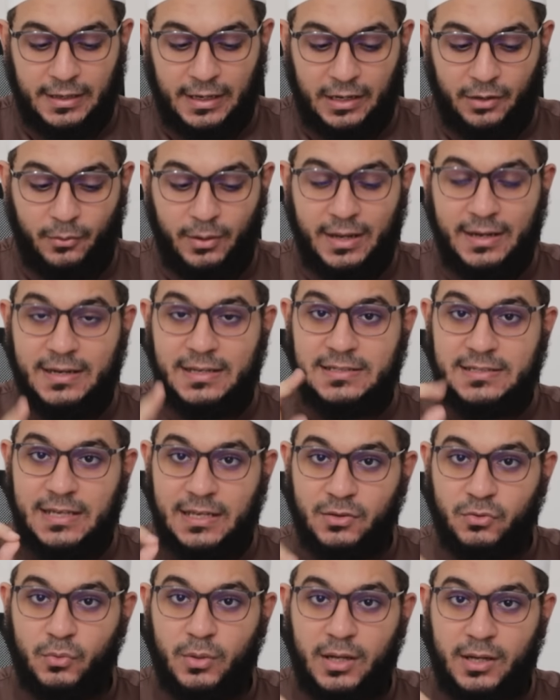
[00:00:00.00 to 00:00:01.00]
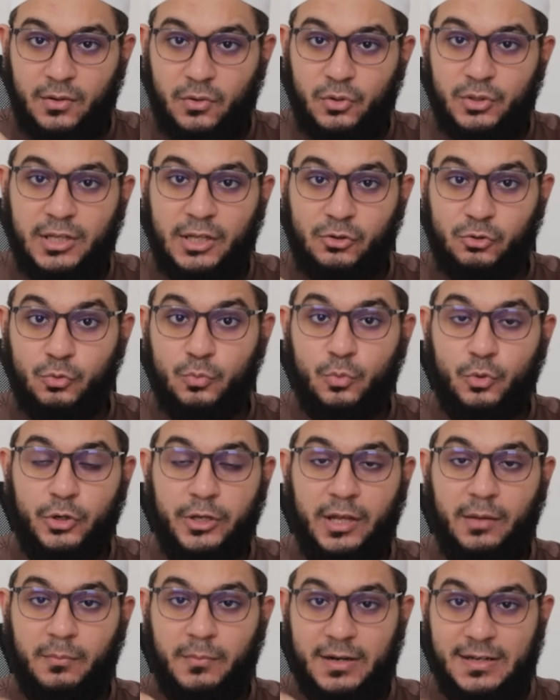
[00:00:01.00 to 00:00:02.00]
Kalau ada satu anggota tubuh
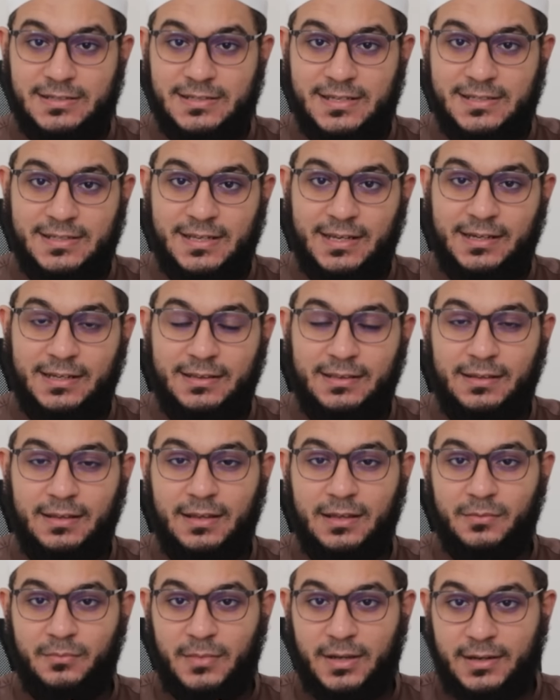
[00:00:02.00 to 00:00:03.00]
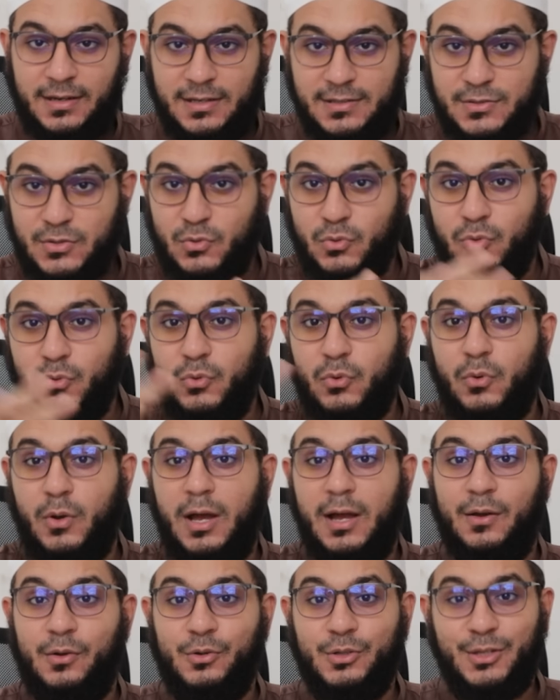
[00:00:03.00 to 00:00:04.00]
yang merasa sakit, maka seluruh
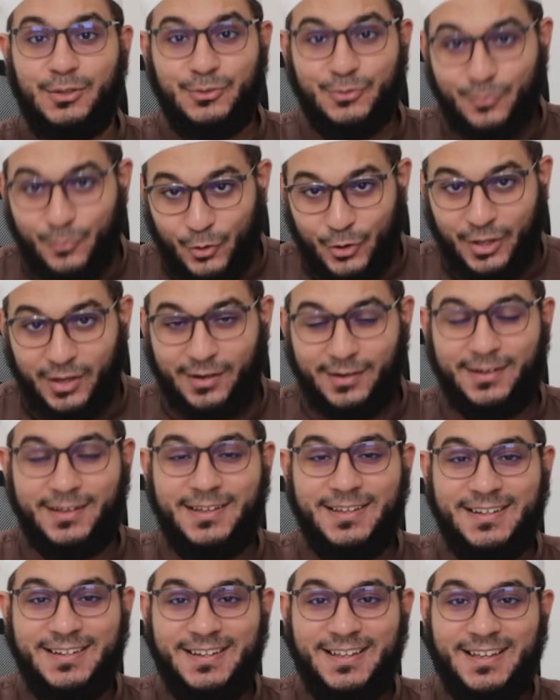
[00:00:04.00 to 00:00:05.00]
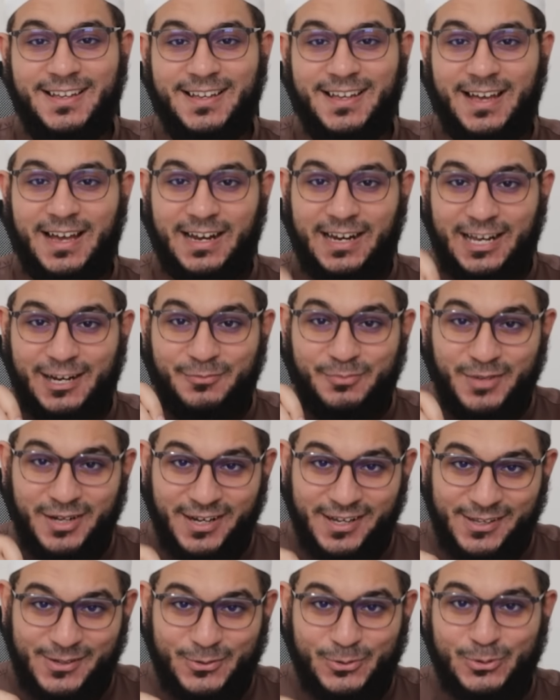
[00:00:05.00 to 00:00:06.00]
anggota tubuh yang lain akan
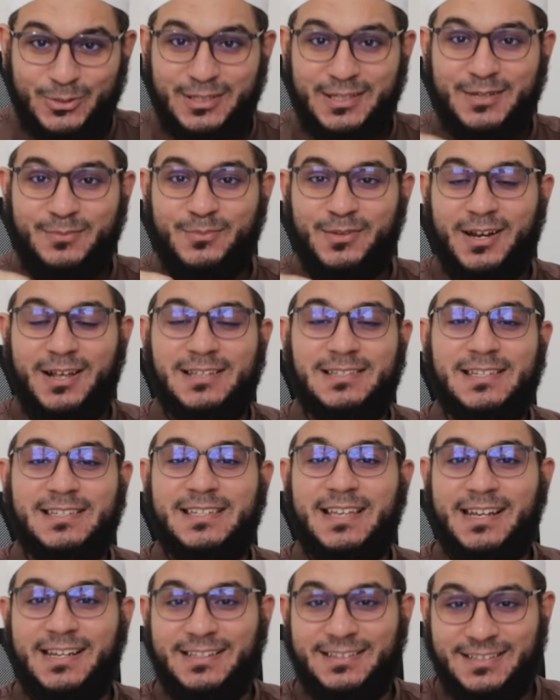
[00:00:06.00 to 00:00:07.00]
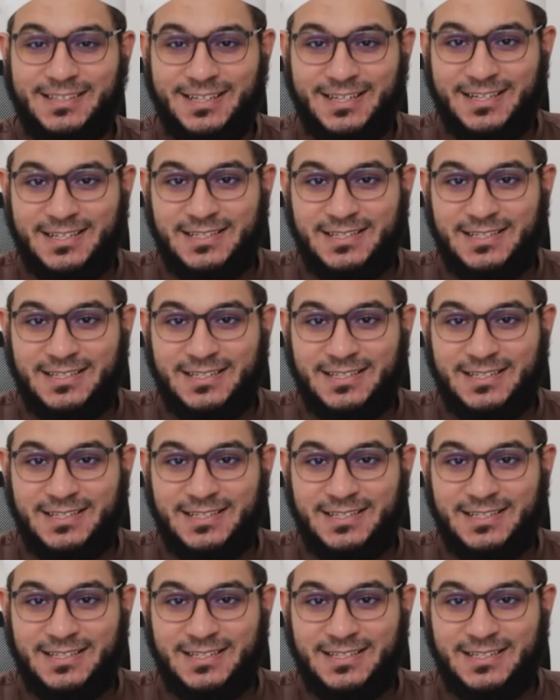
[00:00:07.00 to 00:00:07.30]
mengikuti merasa sakit.